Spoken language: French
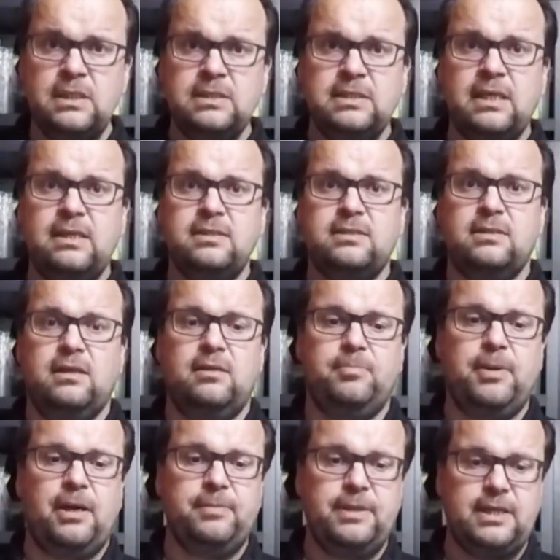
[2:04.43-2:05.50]
Ça, c'est un
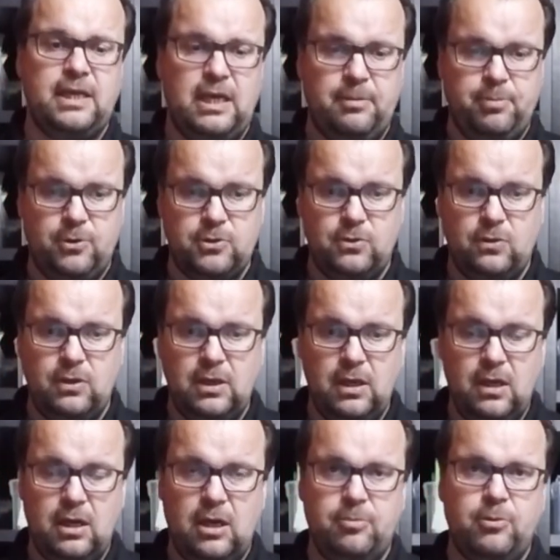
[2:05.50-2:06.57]
paramètre important
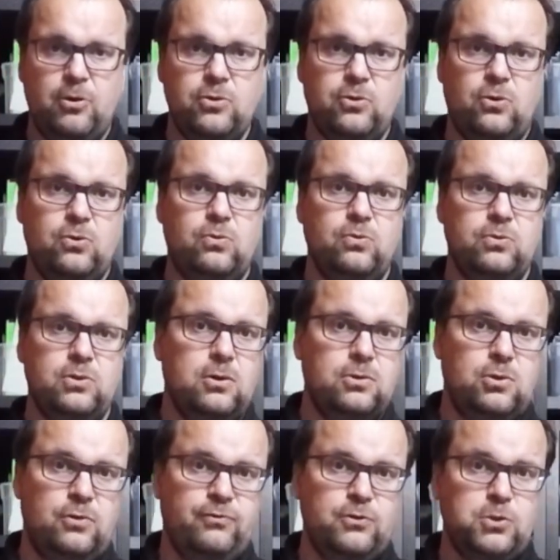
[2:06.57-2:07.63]
à prendre en compte
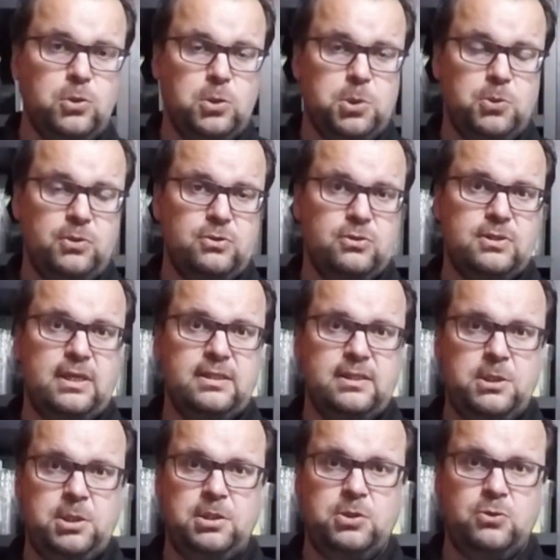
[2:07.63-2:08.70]
dans votre choix de
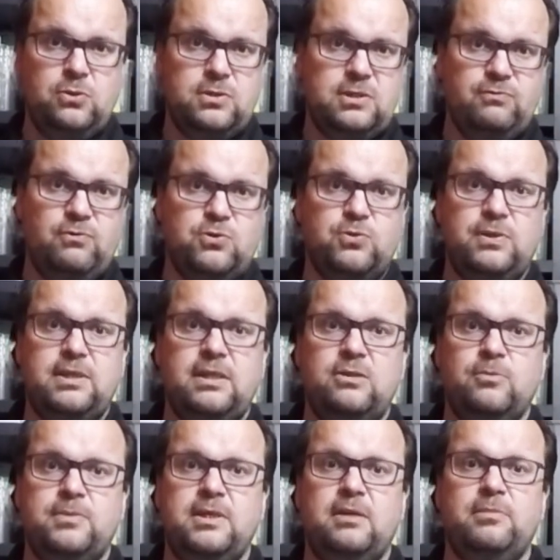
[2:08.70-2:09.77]
stratégie de jeu si vous souhaitez
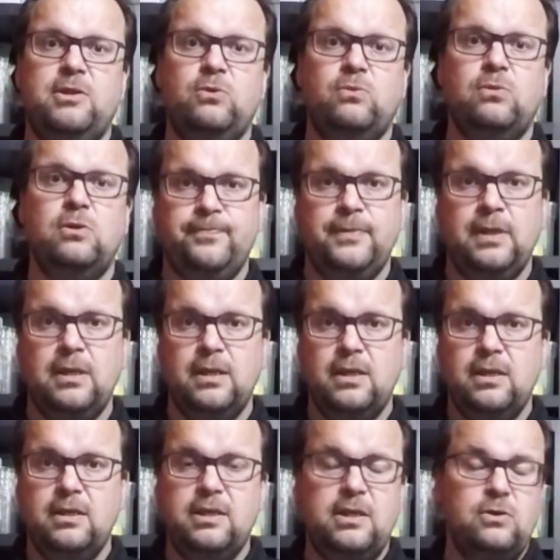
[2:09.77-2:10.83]
adopter un milon.
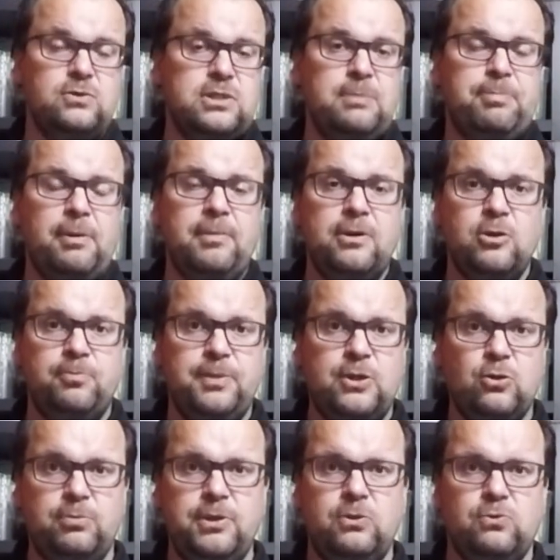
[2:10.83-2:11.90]
Il y a aussi pas mal de
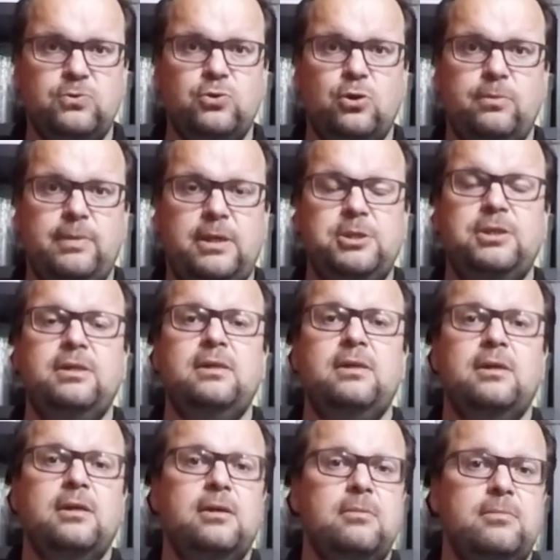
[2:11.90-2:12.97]
picot milon sur le marché,
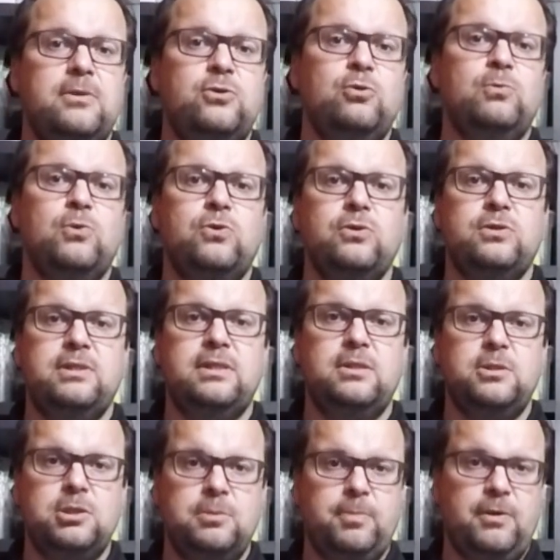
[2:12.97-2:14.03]
mais de mon côté,
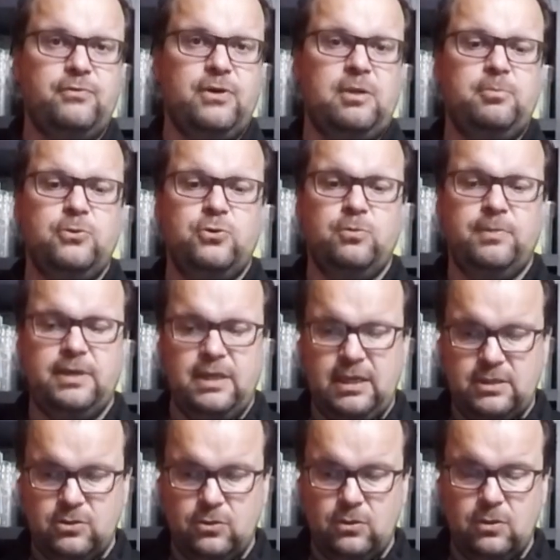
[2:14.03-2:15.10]
j'ai préféré plutôt mettre
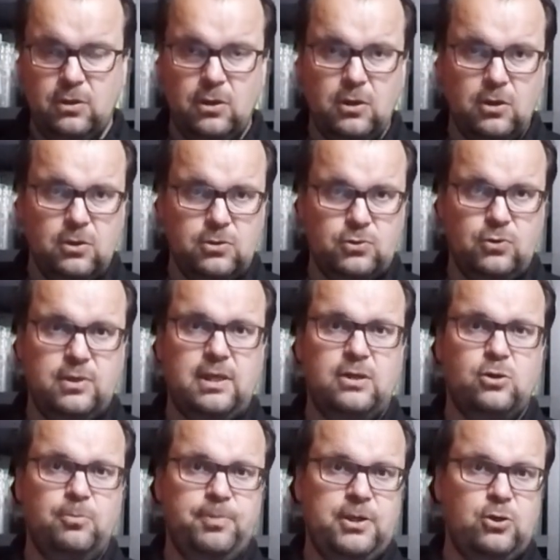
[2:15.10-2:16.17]
l'accent sur
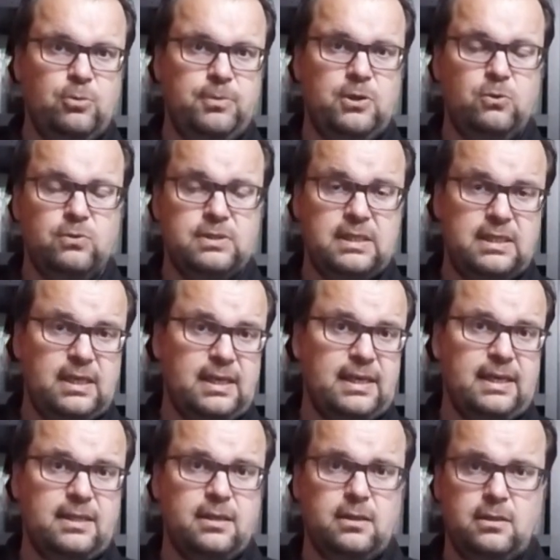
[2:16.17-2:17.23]
quelques milons, c'est-à-dire
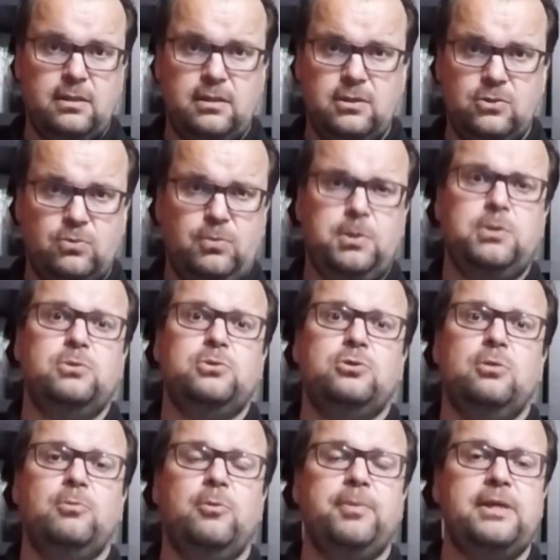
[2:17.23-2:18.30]
quatre qui sont
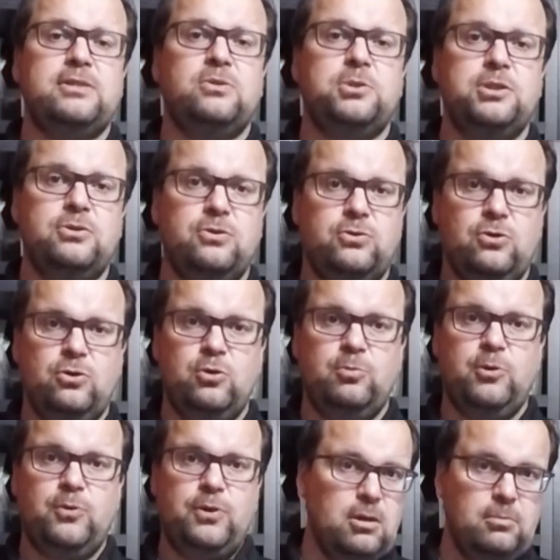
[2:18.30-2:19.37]
justement présents chez Dr
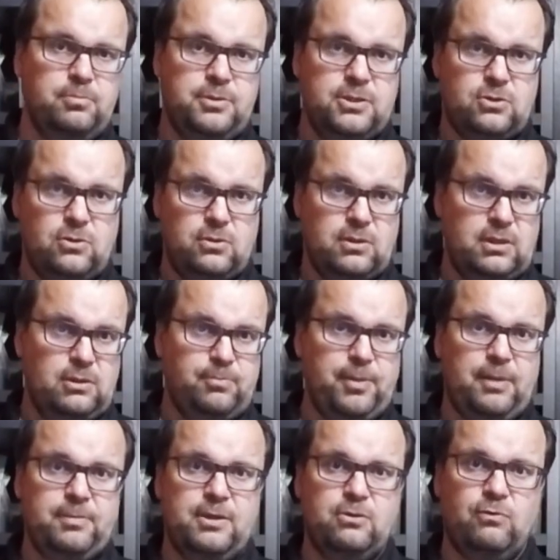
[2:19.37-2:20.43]
Neubauer, puisqu'ils
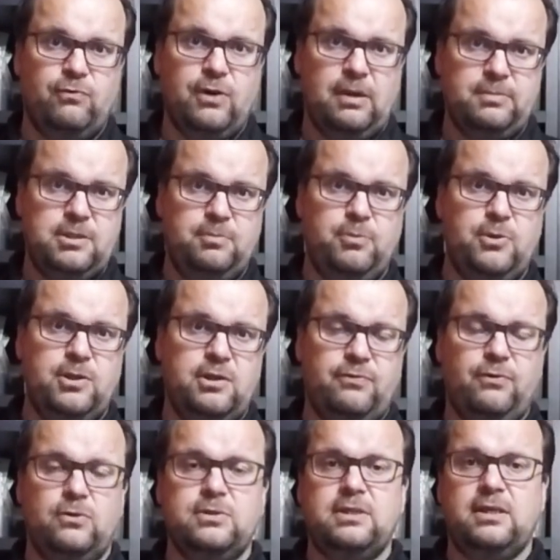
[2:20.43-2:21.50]
permettent de voir un petit peu les
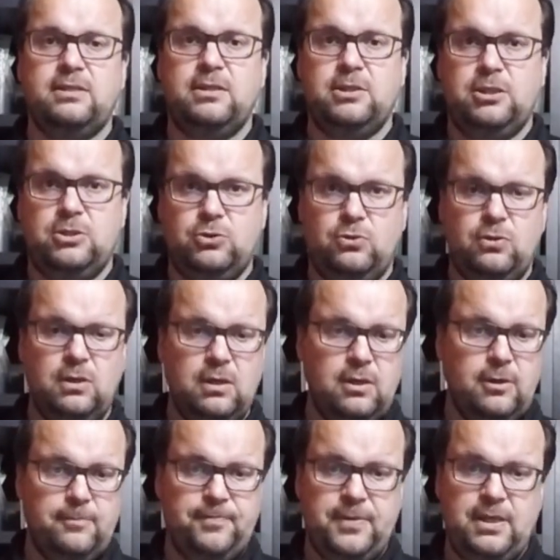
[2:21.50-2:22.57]
différentes stratégies de jeu.
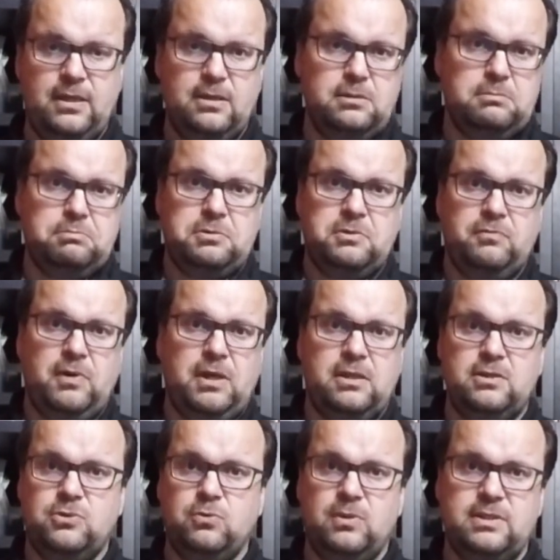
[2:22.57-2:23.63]
Et voilà,
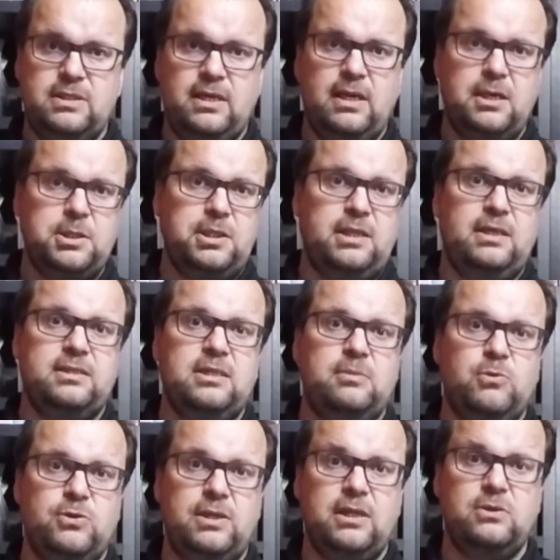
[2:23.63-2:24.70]
ils sont assez larges et assez
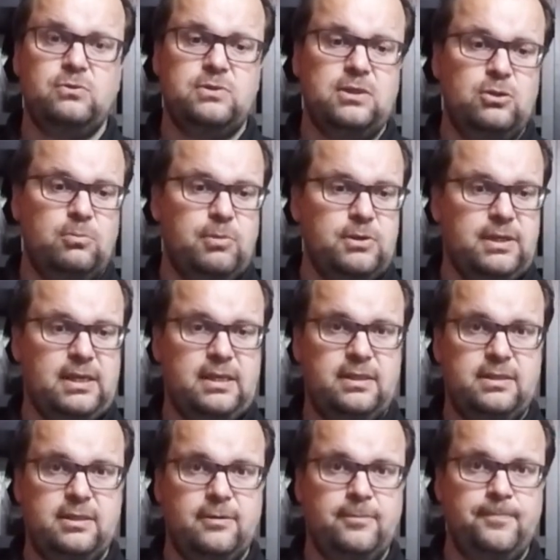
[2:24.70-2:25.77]
modernes et aussi de bonne
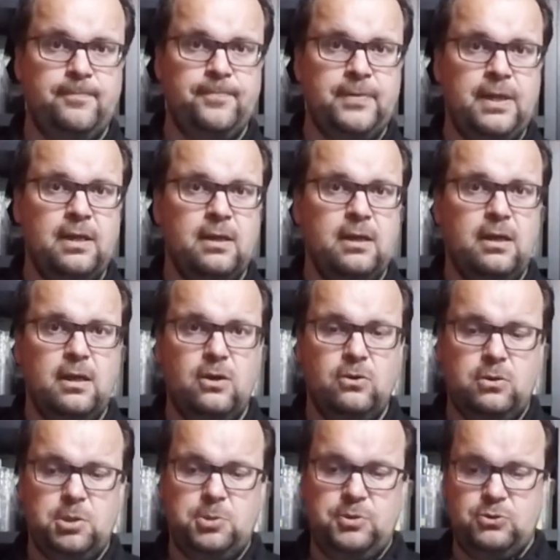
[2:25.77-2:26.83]
qualité.
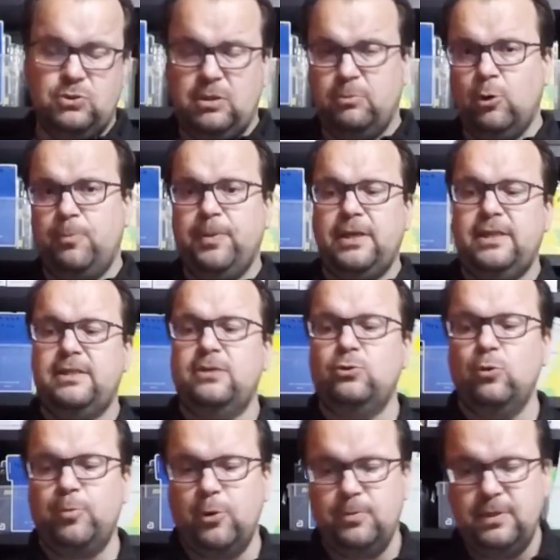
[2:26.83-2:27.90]
Alors, je vais tout d'abord parler des
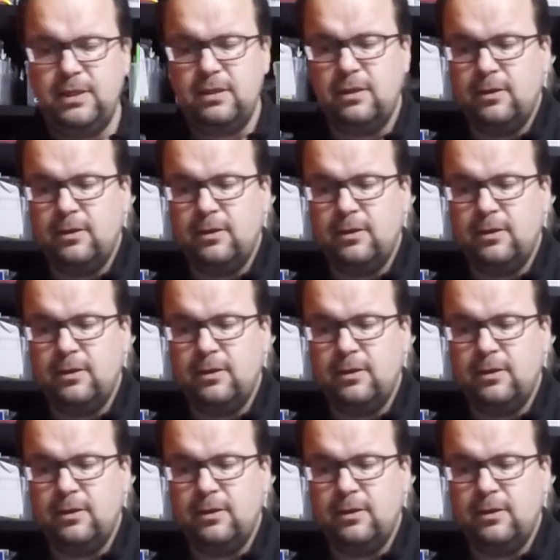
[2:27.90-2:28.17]
deux premiers.